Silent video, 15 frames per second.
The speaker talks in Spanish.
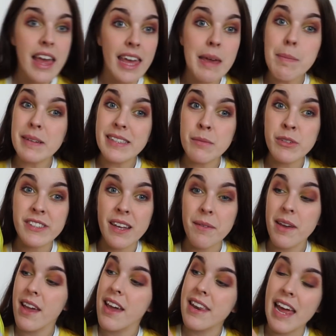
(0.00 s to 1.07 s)
Y pasamos a
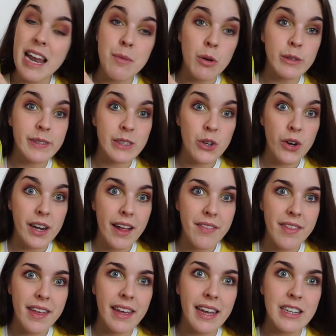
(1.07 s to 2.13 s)
ver el bolsillo
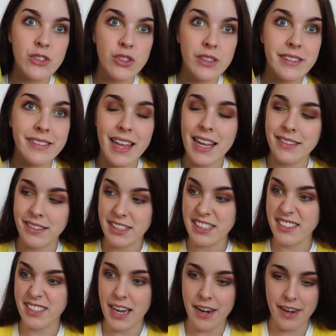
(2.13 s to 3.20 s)
grande, que es donde está la
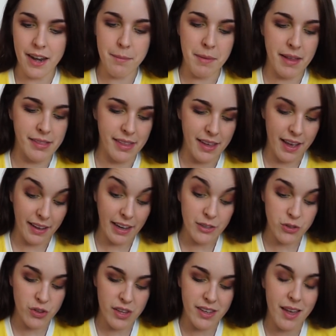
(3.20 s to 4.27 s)
chicha realmente. Aquí es
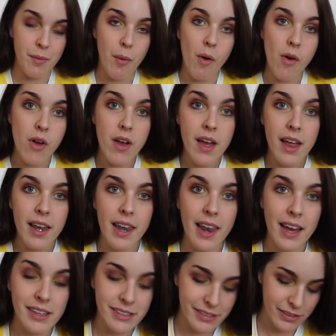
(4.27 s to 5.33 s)
donde llevo
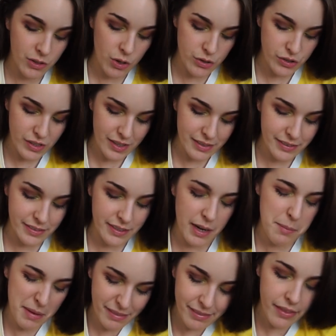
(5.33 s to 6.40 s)
las cosas
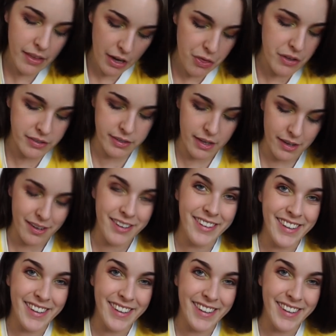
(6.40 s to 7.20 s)
realmente de neceser.